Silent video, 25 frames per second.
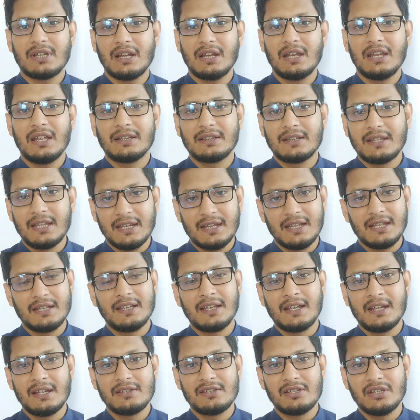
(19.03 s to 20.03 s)
সালের থেকে
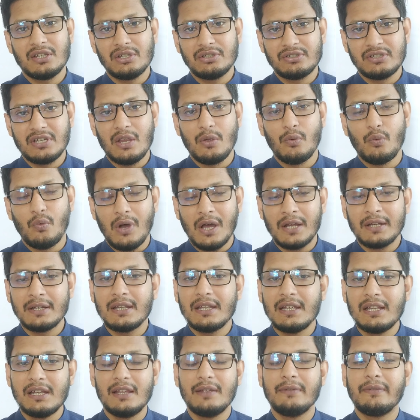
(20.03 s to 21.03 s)
দেখেছি সেই ওয়ান
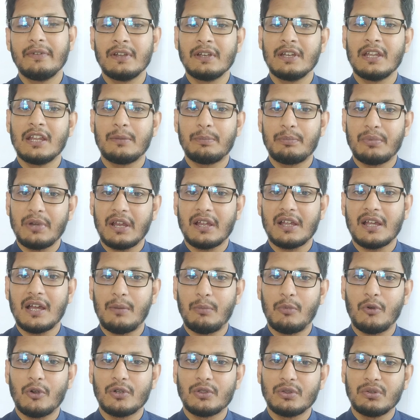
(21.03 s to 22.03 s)
ইলেভেনের
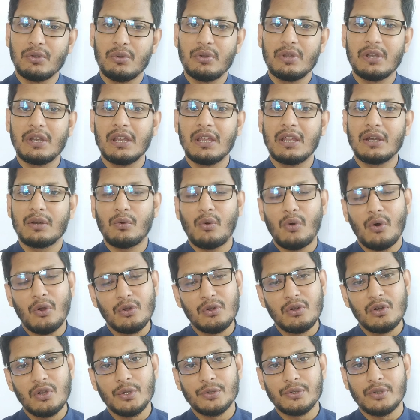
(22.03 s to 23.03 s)
প্রেক্ষাপট তৈরির
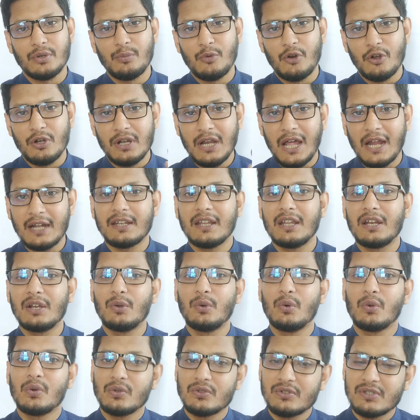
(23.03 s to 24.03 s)
অন্যতম নাটের
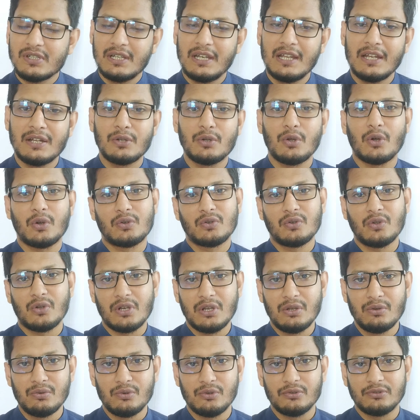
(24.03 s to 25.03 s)
গুরু ছিলেন
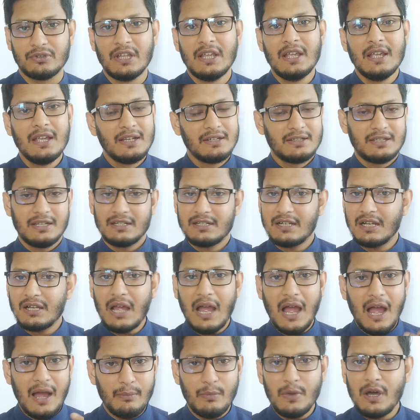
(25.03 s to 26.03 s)
ডক্টর ইউনুস সেটা
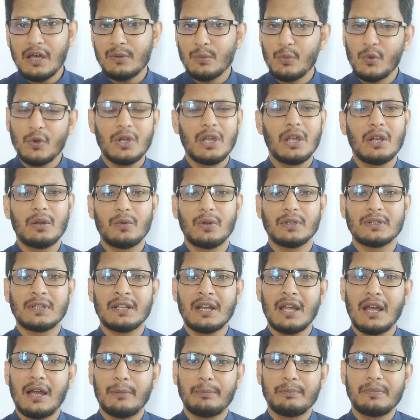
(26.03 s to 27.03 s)
আমার মুখের
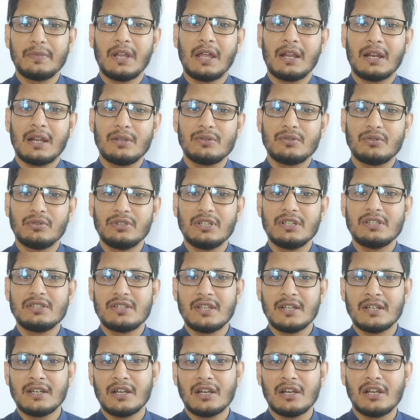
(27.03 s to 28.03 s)
কথা না আপনারা যদি
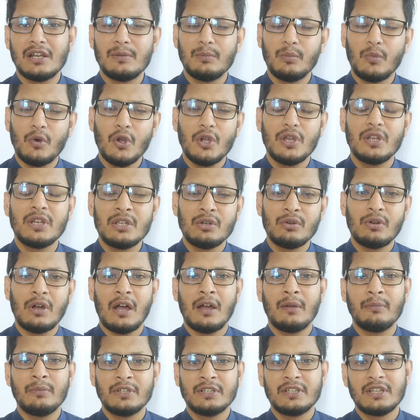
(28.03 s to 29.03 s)
জেনারেল মইনি
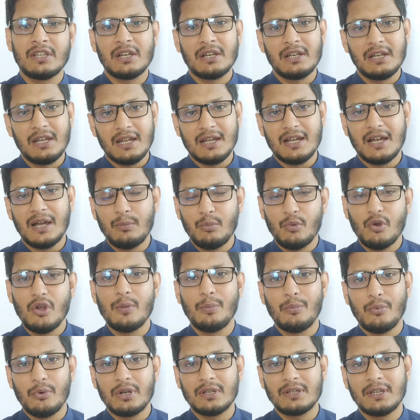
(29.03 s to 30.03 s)
আহমেদের লেখা
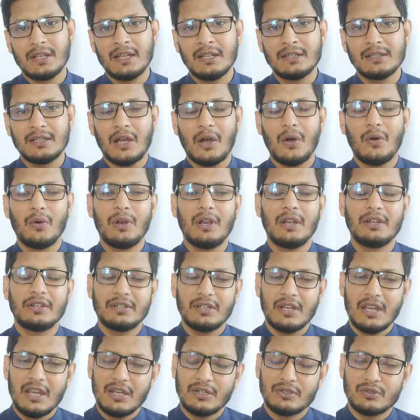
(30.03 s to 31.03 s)
বই পড়ে থাকেন তাহলে
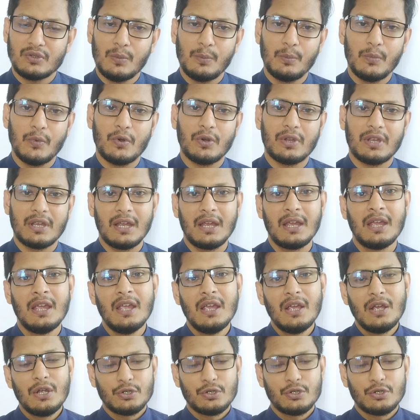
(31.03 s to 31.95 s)
এ সম্পর্কে